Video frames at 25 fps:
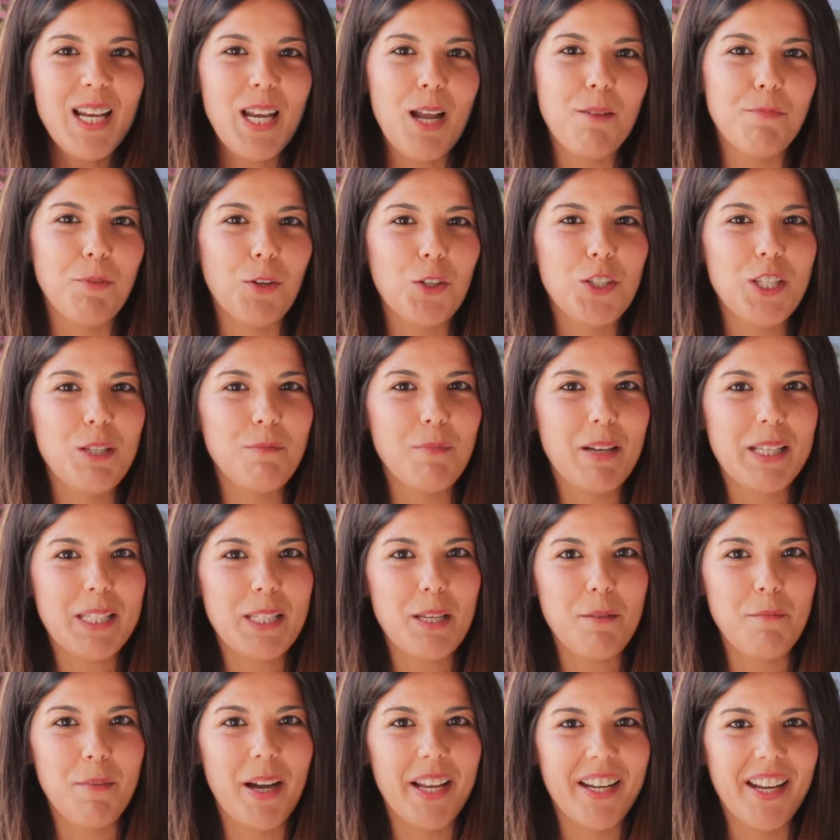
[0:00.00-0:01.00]
la próxima
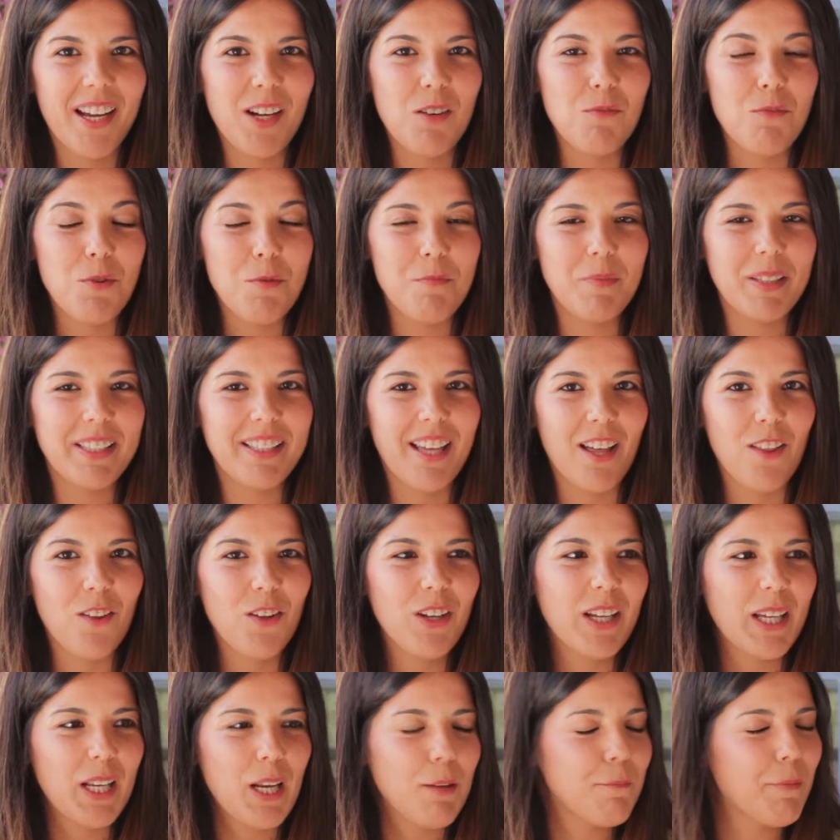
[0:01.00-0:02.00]
semana como
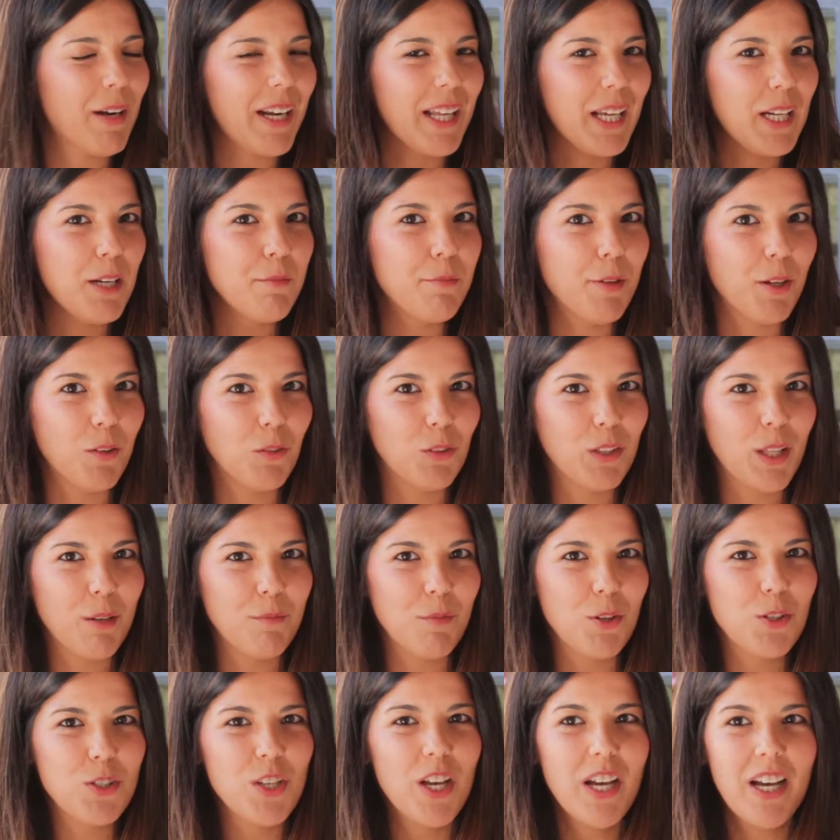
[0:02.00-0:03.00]
invitado, para que le
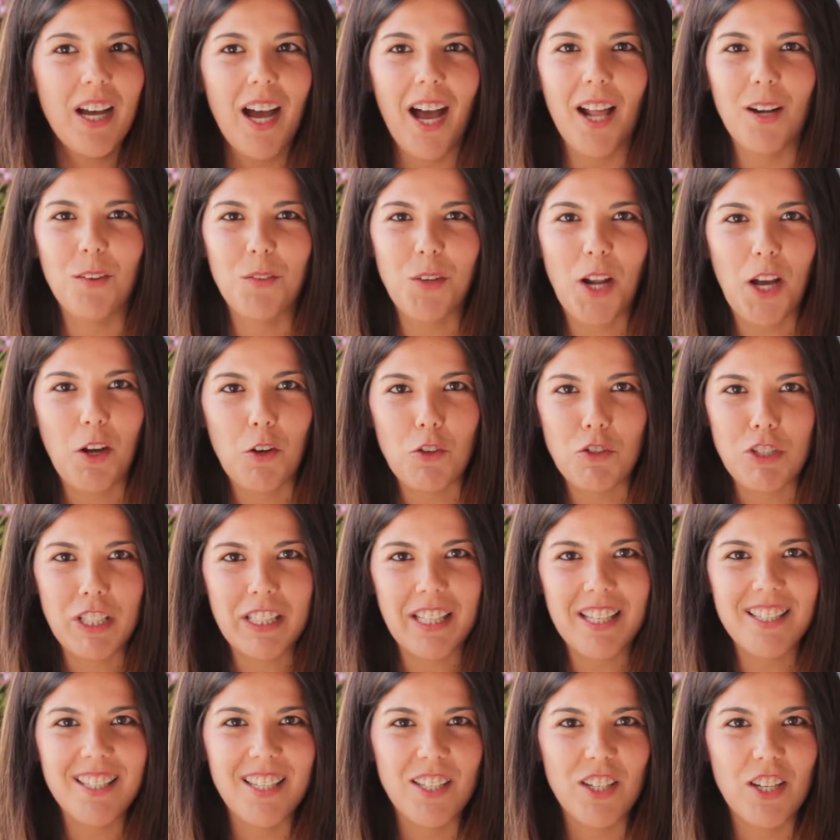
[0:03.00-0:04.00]
preguntemos algunas
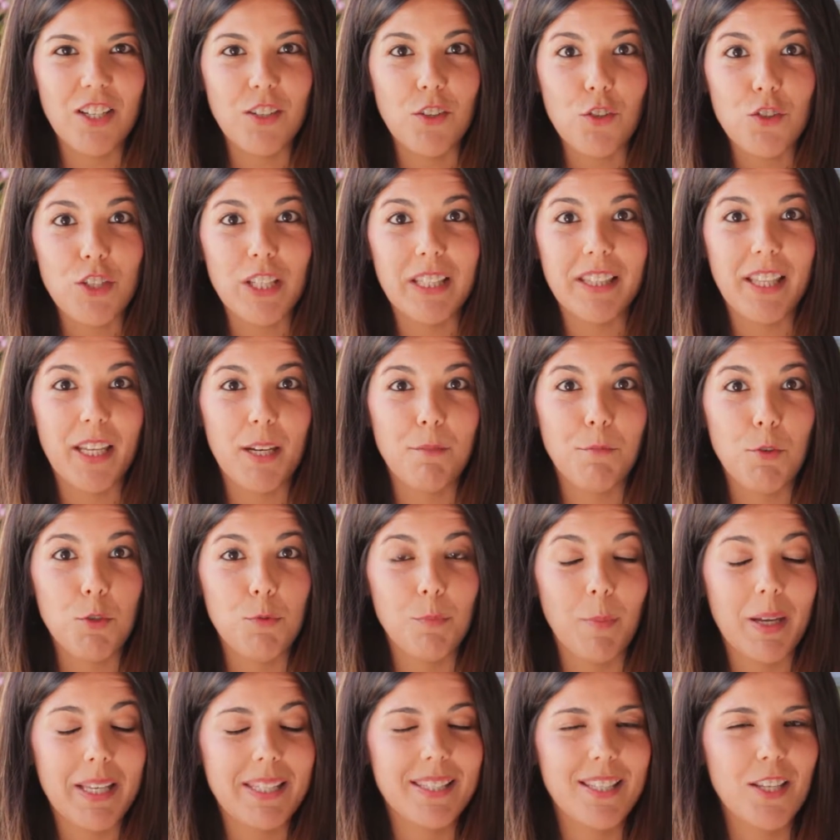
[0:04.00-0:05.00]
cositas y nos enteremos
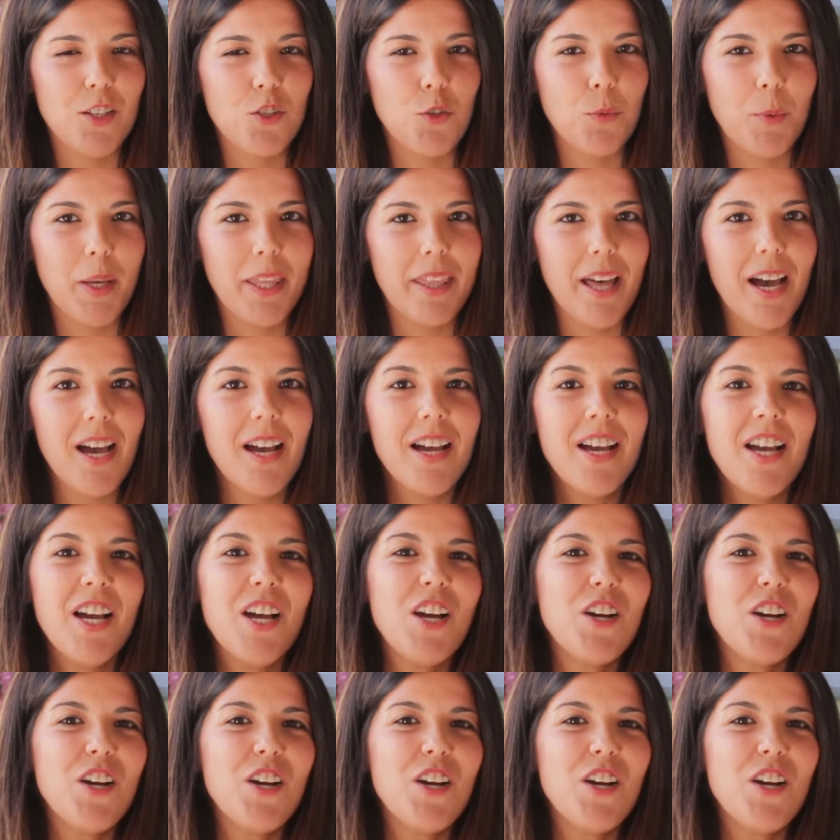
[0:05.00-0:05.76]
más de su vida.